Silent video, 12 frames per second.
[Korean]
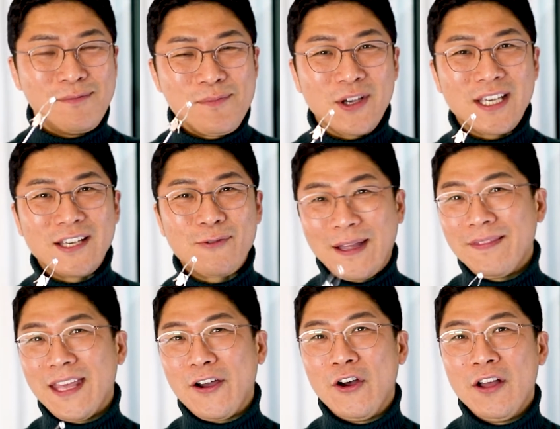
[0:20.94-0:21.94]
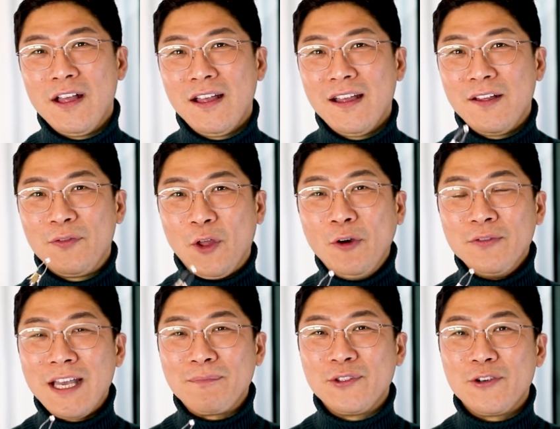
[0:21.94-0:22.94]
분명히 왔네요.
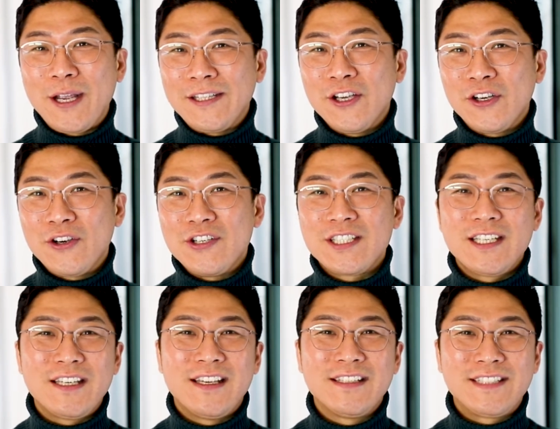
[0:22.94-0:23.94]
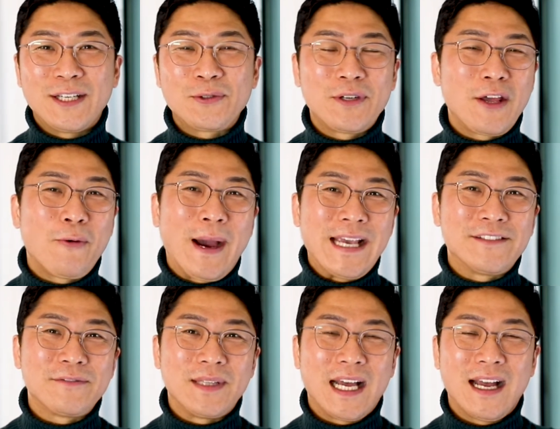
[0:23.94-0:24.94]
너무 예쁜 레디언컷이 제 손에 와
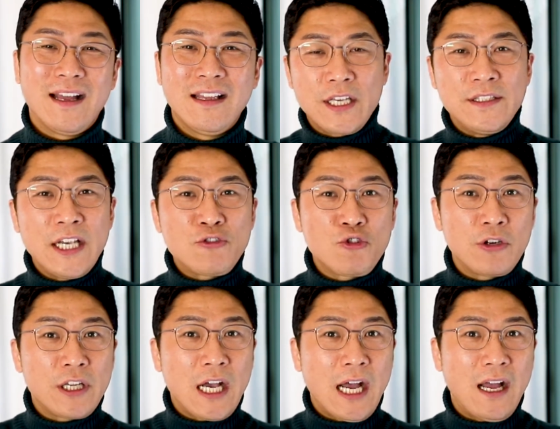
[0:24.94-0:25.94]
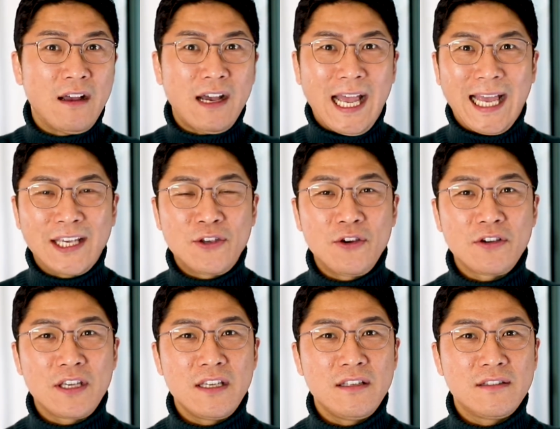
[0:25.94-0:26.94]
있습니다. 인생 주얼리가
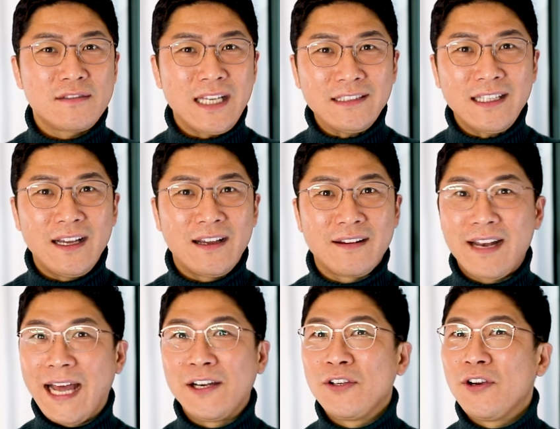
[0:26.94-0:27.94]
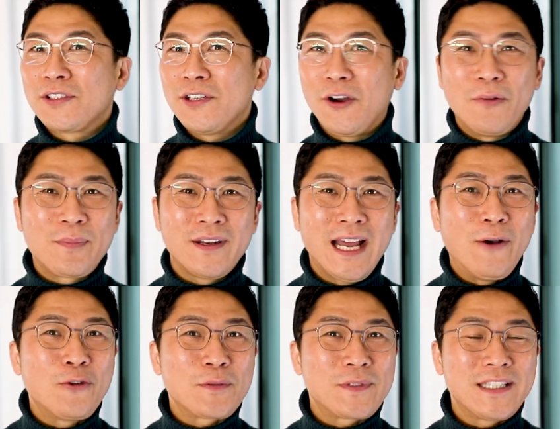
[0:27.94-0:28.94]
가격이 싸다라는 것을
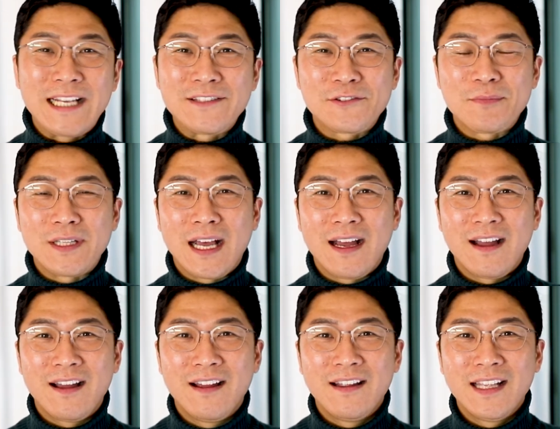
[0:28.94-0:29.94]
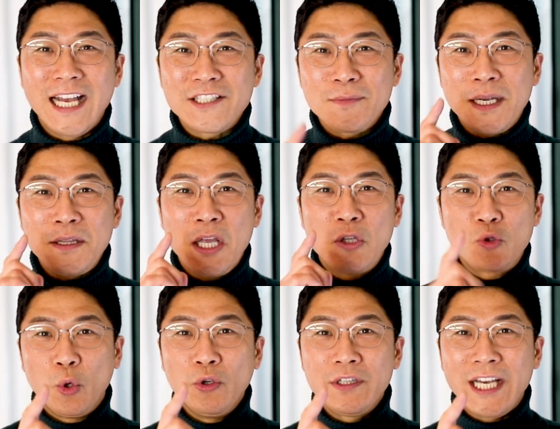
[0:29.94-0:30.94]
어필하고 싶진 않습니다. 하지만
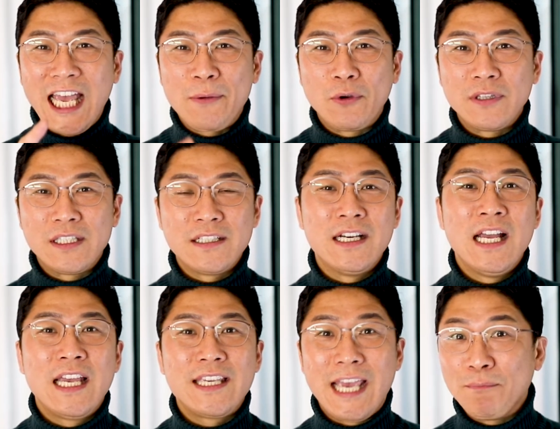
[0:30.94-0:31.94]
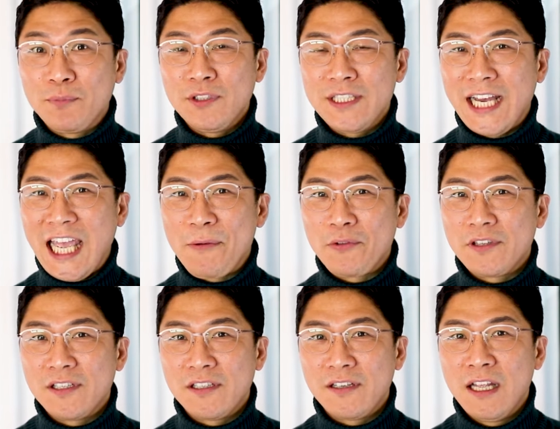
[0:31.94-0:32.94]
좋은 다이아몬드, 예쁜
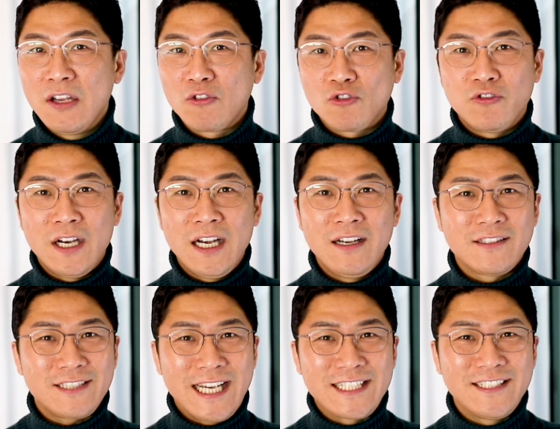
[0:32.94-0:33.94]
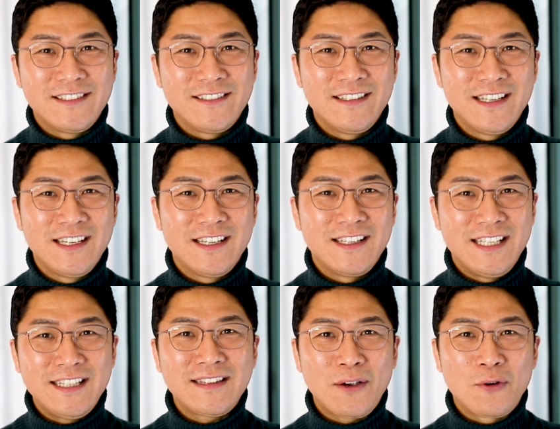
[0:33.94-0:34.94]
다이아몬드를 구할 자신은
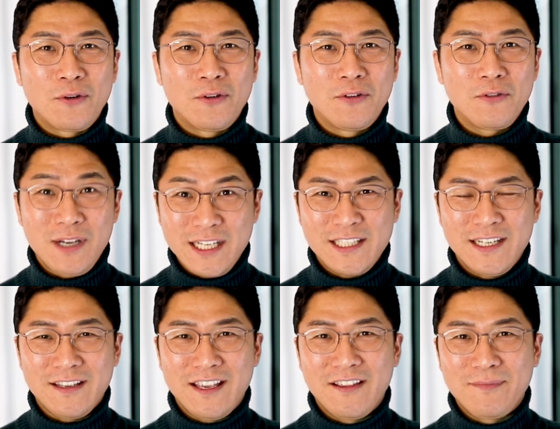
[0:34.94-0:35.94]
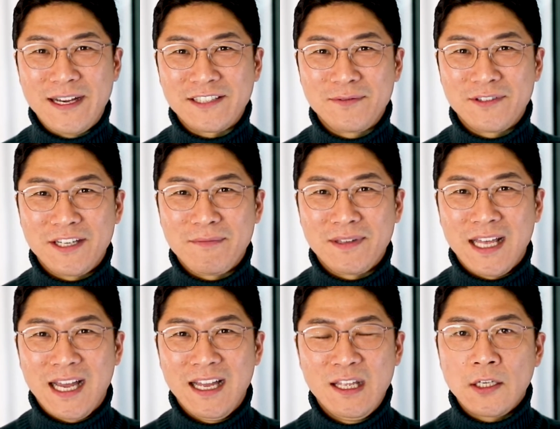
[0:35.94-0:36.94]
있다고 확실하게 말씀을
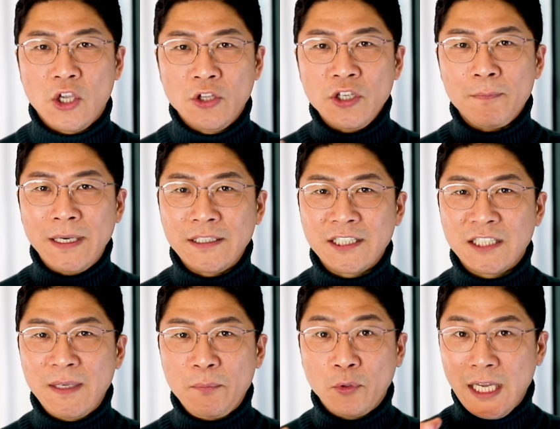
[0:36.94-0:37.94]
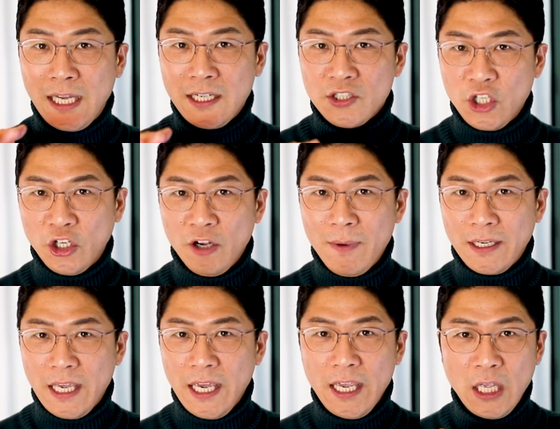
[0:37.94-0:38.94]
드립니다. 견적받은 금액보다
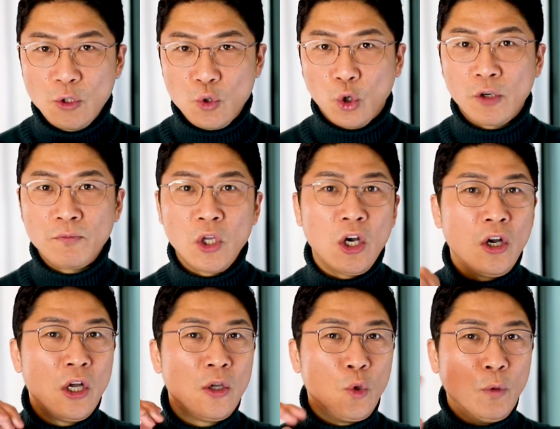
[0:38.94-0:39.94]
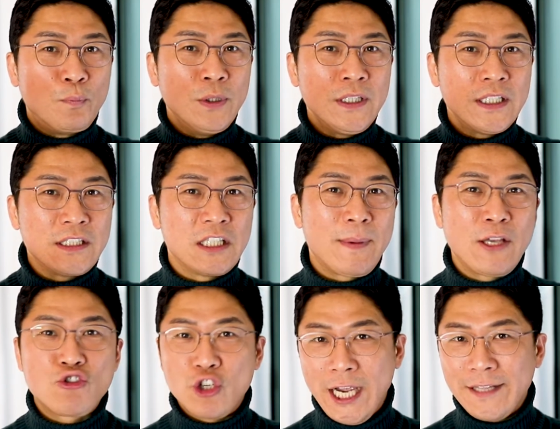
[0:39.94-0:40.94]
저렴하게 조금 더 높은
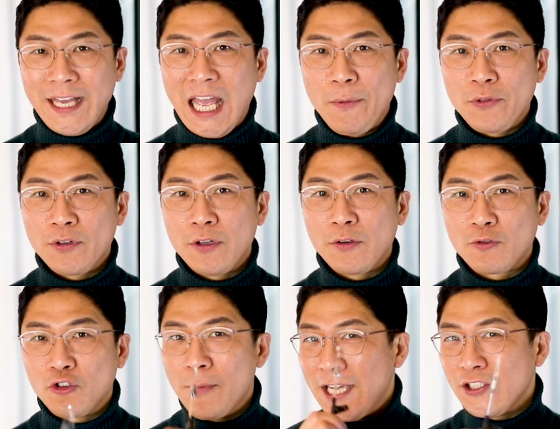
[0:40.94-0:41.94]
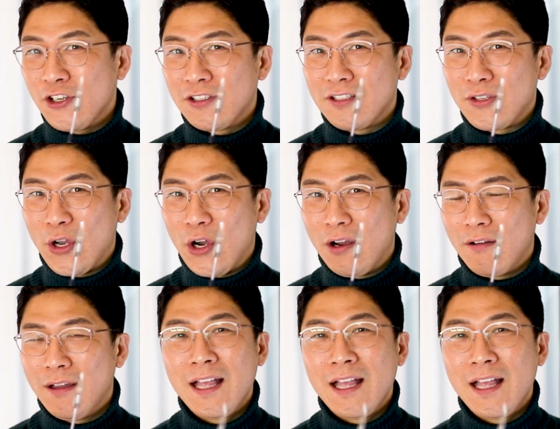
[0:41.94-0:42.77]
등급의 지아이 다이아몬드를 구매하셨거든요.